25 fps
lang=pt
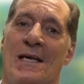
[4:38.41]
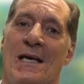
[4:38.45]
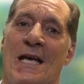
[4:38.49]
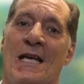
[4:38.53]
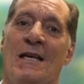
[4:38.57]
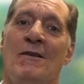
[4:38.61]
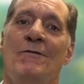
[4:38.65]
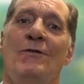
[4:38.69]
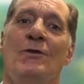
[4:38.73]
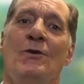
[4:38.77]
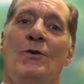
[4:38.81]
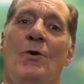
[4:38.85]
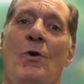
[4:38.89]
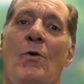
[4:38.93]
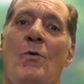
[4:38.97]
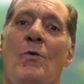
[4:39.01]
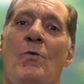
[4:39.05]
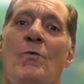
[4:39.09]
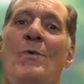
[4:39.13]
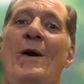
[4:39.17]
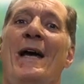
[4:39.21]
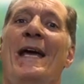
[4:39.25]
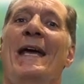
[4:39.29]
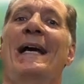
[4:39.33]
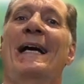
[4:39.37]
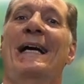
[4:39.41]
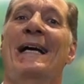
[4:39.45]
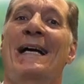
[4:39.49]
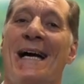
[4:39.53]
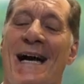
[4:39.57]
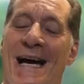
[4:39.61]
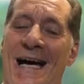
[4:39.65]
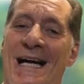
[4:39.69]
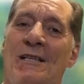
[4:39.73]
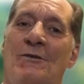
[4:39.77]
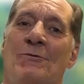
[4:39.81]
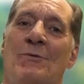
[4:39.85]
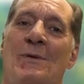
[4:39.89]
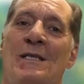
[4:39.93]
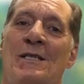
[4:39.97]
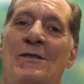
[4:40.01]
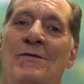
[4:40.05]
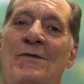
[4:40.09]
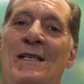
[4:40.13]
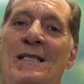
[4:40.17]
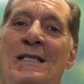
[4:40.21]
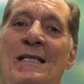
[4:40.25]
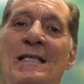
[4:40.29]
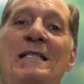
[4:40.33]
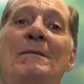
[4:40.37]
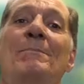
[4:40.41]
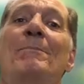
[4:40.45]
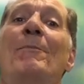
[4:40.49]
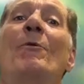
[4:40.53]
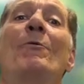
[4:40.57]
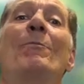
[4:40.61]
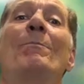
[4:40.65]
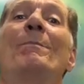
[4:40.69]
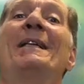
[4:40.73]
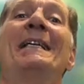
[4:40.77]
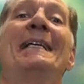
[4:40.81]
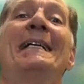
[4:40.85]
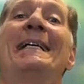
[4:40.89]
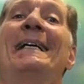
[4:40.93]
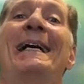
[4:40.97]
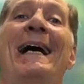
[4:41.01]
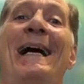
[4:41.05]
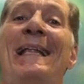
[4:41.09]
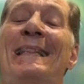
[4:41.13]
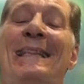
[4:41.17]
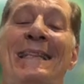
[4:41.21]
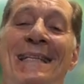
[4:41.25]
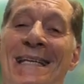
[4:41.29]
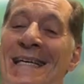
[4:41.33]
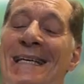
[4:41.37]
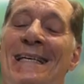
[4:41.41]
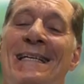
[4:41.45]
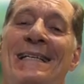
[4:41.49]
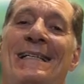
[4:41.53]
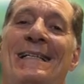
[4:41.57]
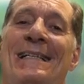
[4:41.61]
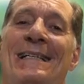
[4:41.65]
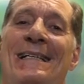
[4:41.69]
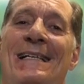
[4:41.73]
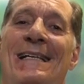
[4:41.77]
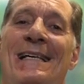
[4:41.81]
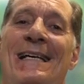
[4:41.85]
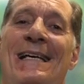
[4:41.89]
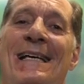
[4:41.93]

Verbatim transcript: enviou um recado, às vezes, assim, por brincadeira